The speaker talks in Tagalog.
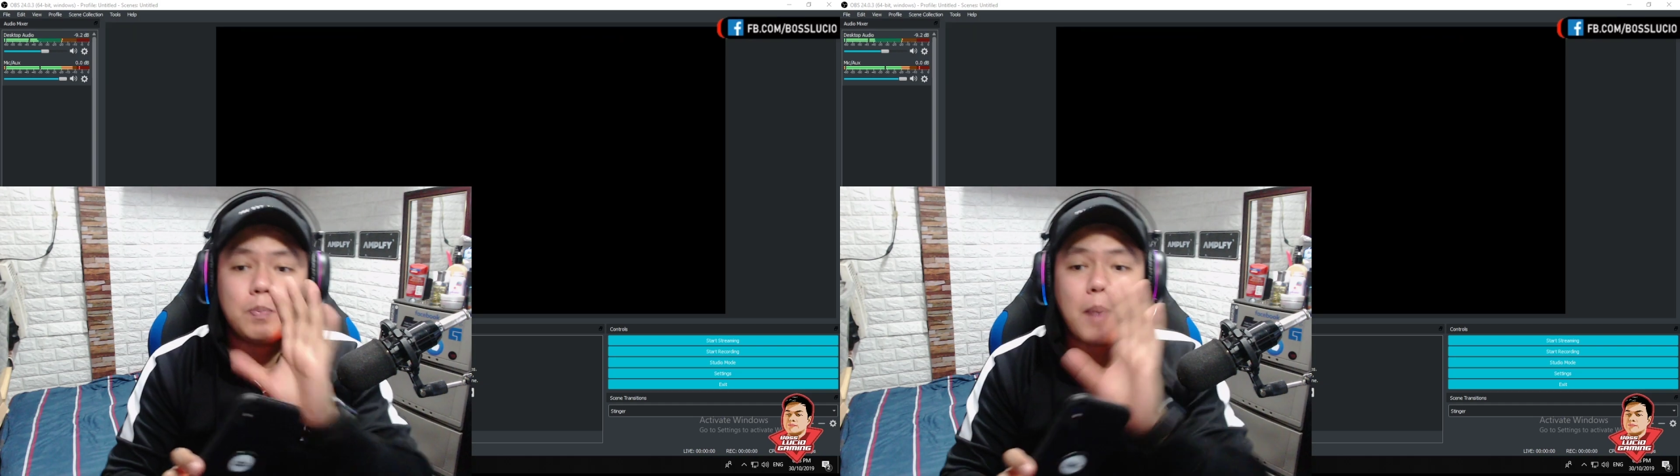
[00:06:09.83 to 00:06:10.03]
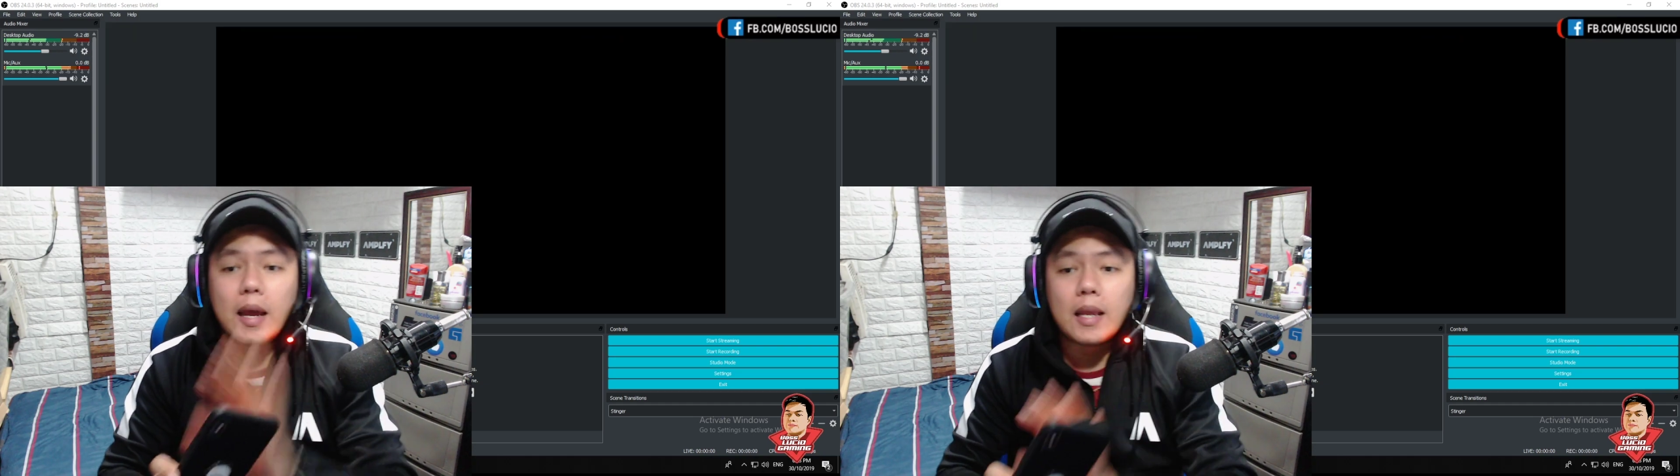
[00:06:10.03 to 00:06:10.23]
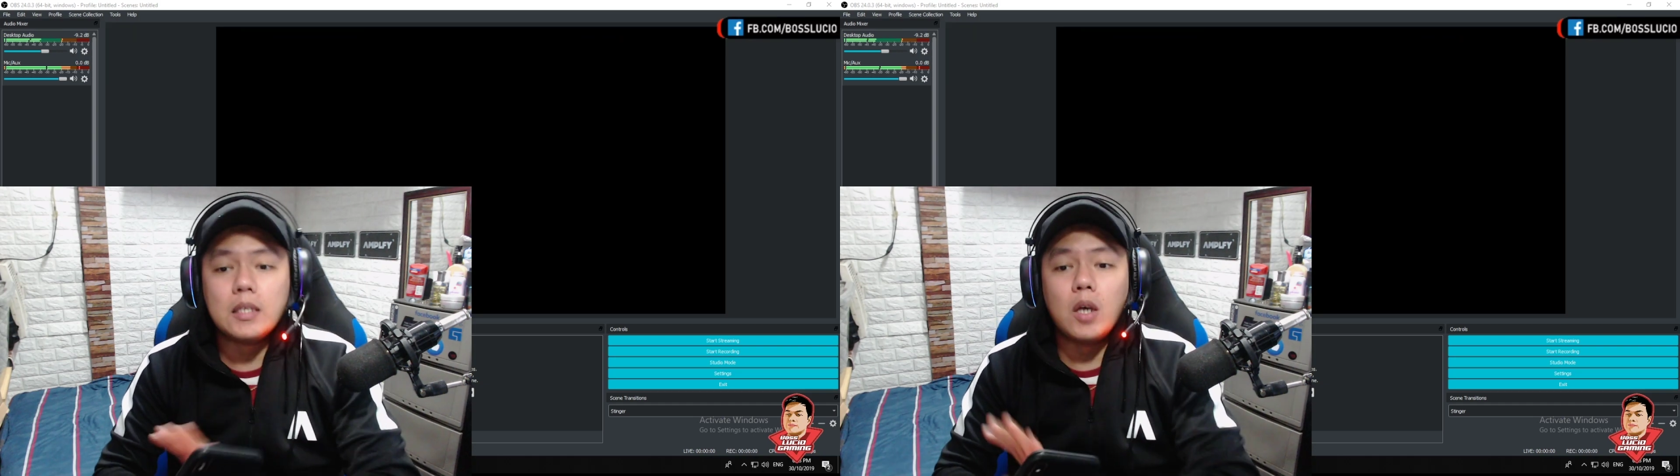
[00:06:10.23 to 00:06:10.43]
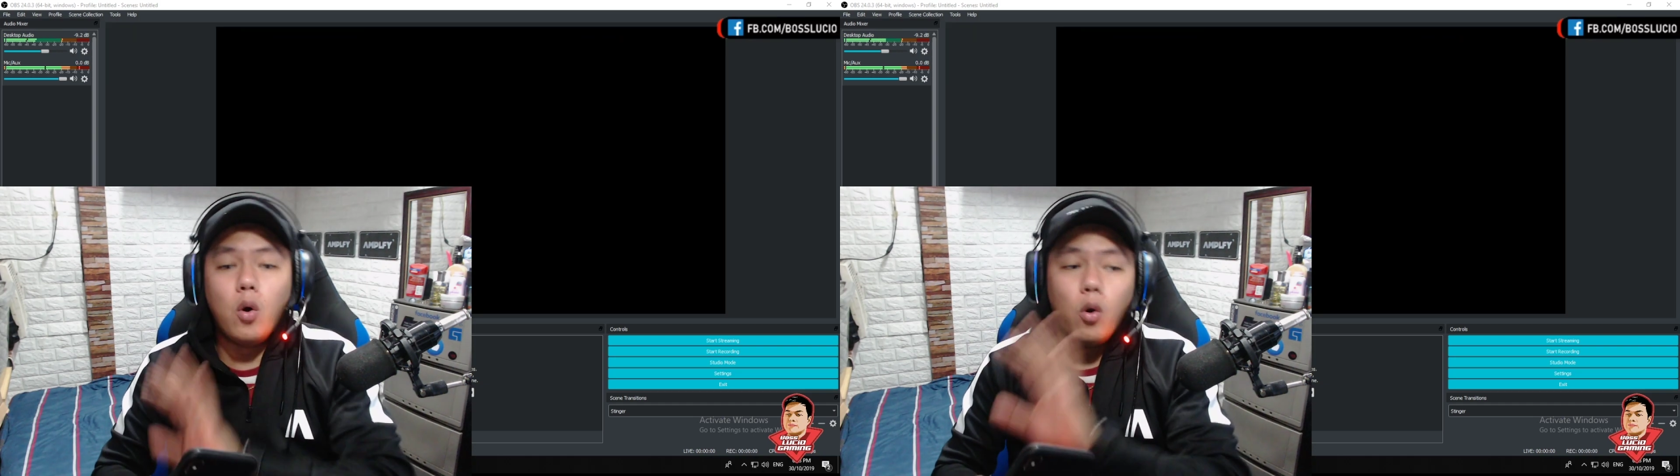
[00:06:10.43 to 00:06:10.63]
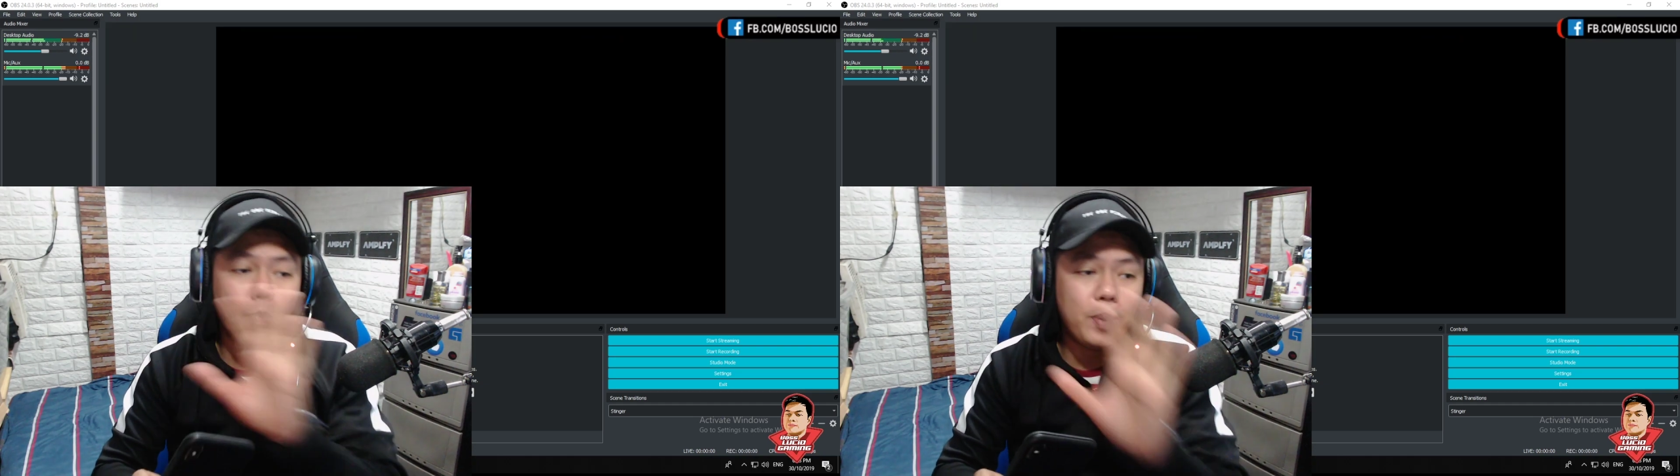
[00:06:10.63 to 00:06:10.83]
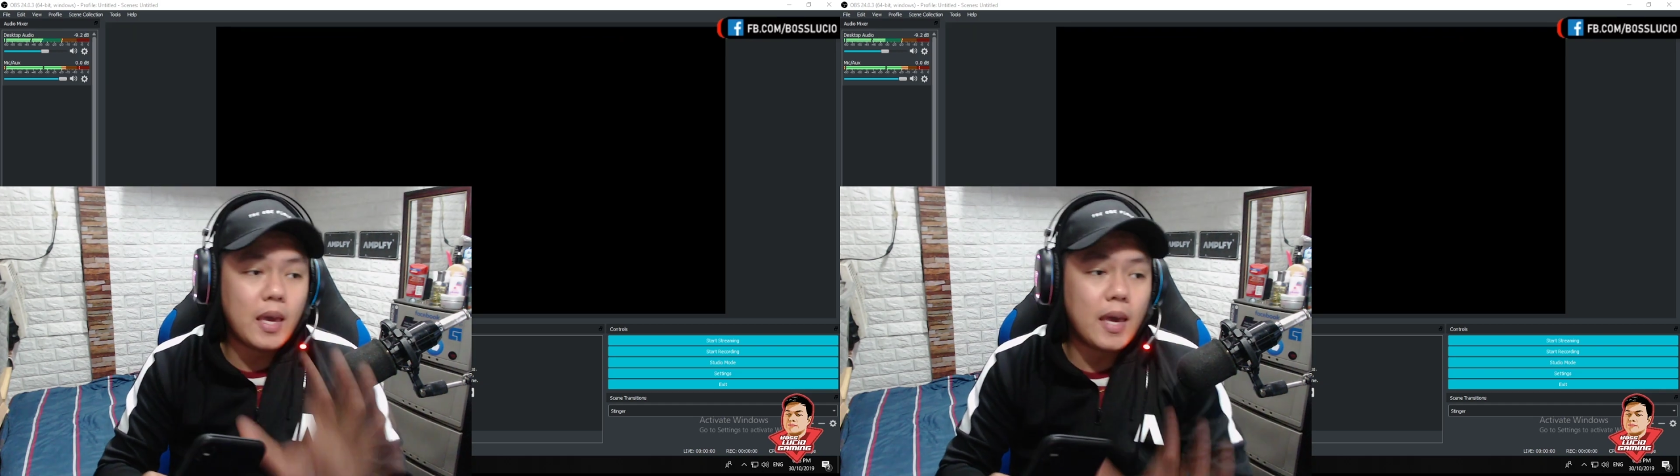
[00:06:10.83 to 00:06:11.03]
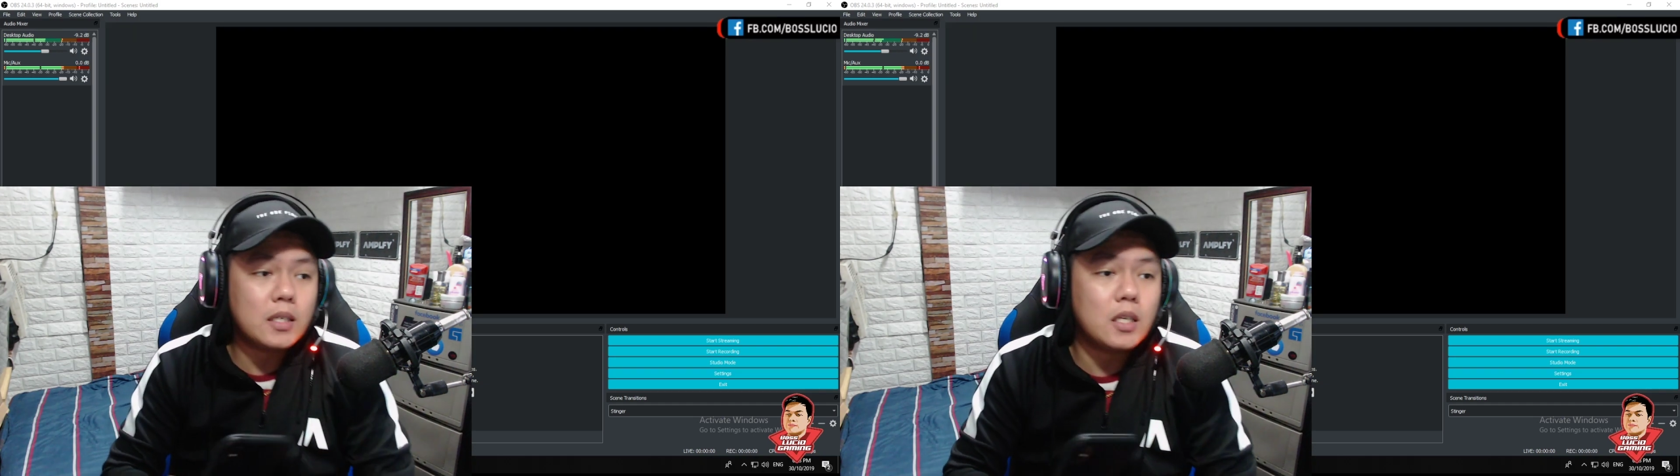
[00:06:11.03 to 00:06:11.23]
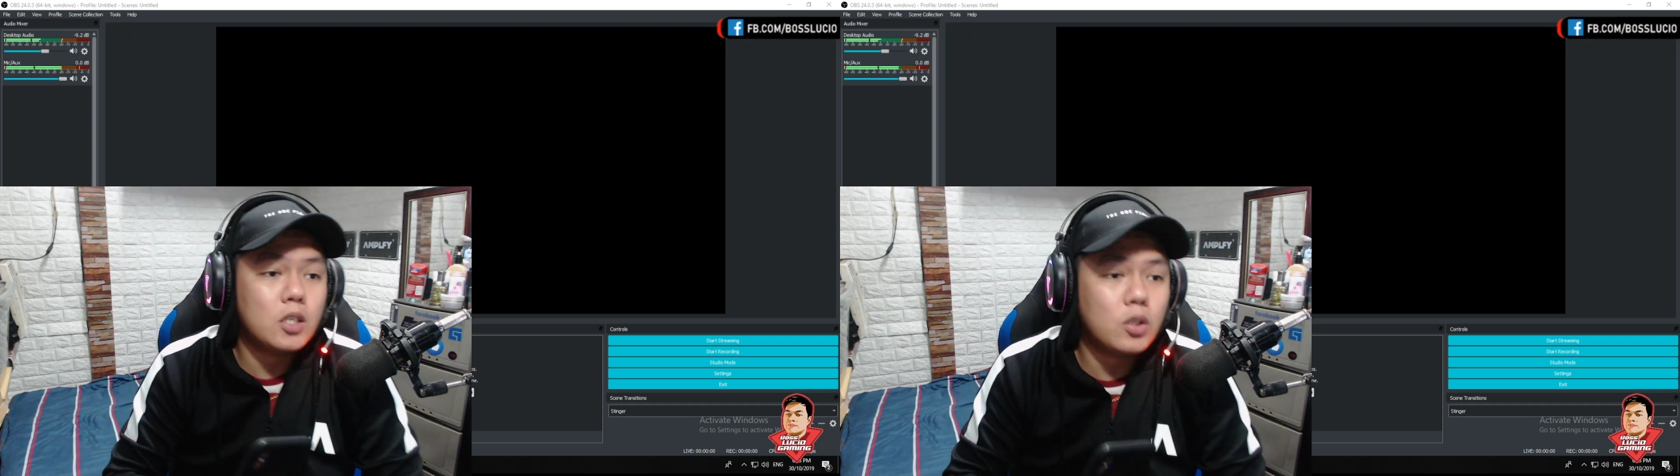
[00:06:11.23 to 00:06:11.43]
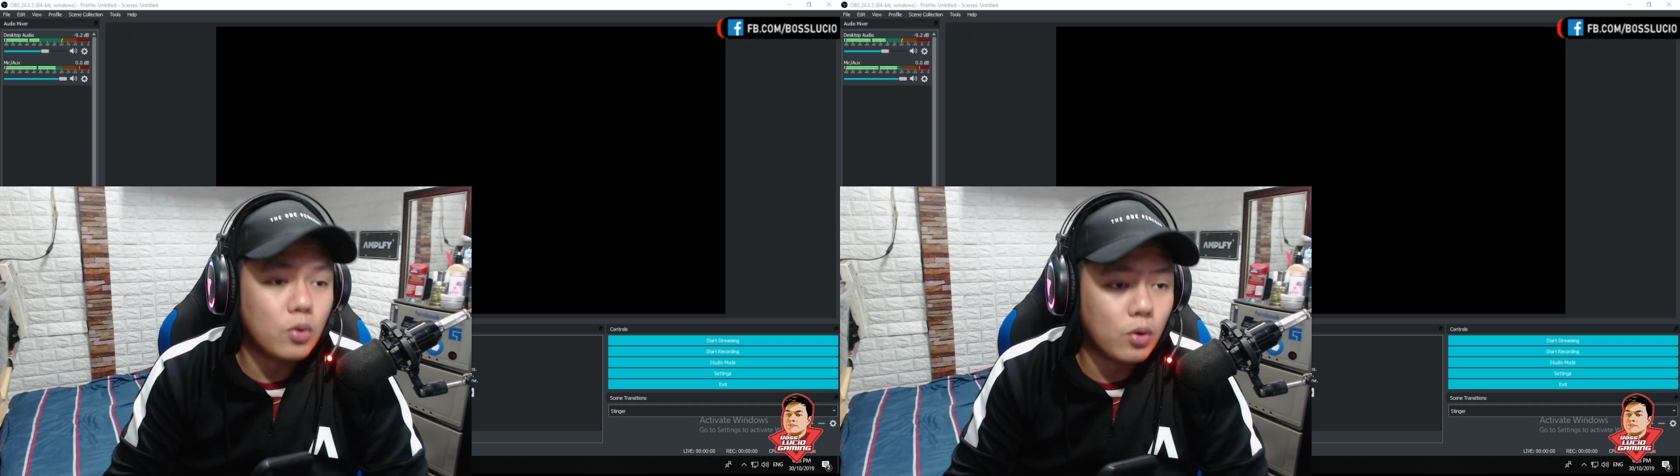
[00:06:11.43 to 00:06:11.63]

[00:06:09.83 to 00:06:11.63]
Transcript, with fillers: para sa OBS, is to,